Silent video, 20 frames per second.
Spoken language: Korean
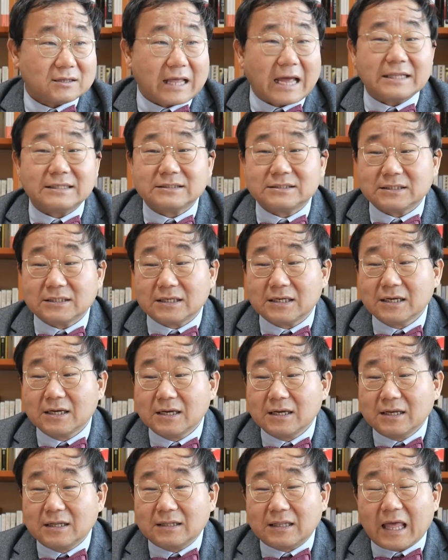단지
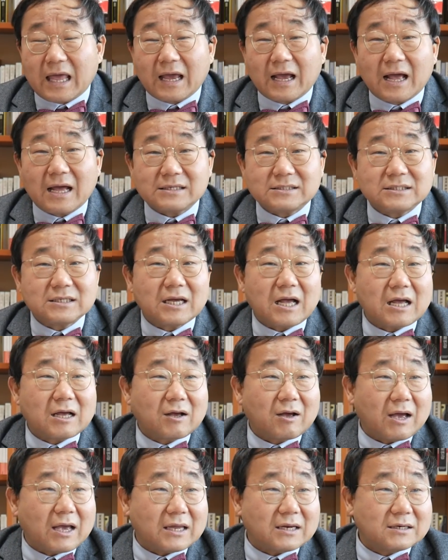내가
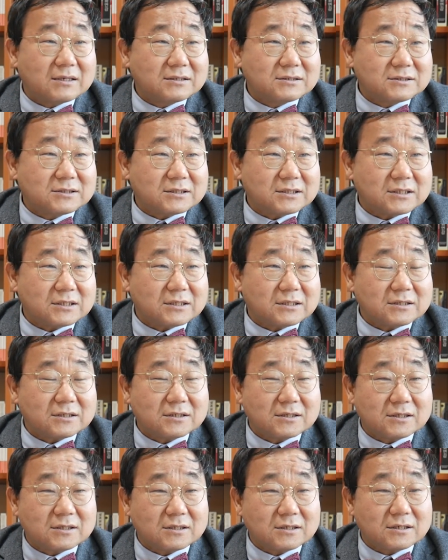시간과
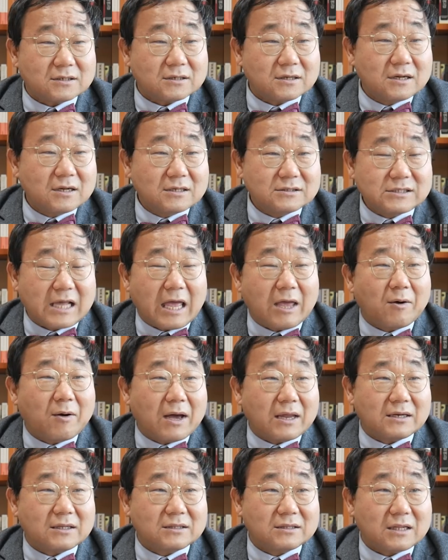에너지를
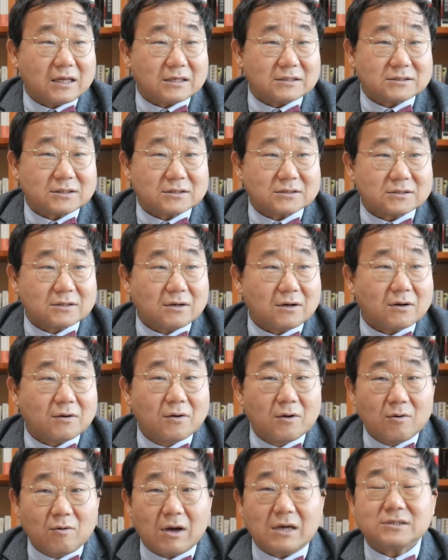사용하는 데 있어서
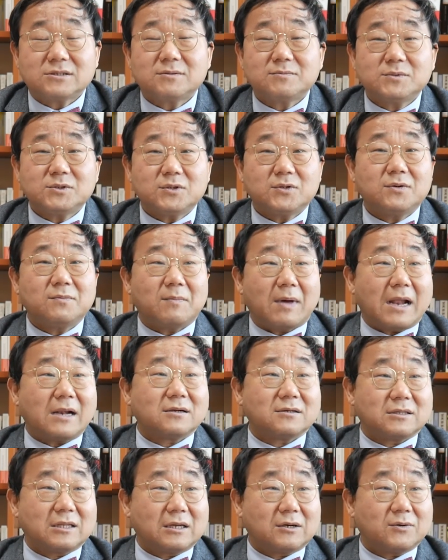
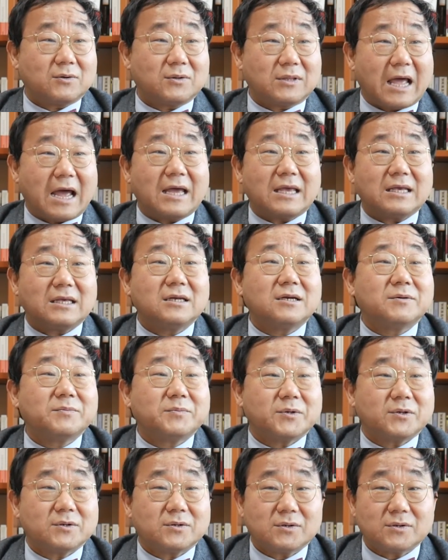방심선은말 그대로 나의
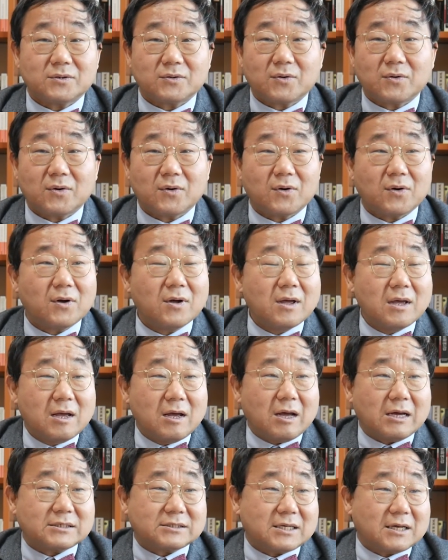이름을 걸고
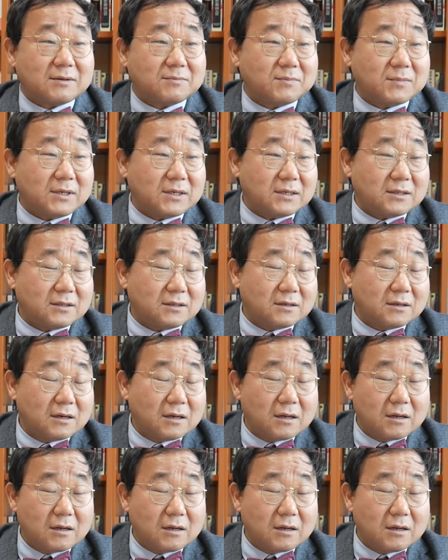항상민이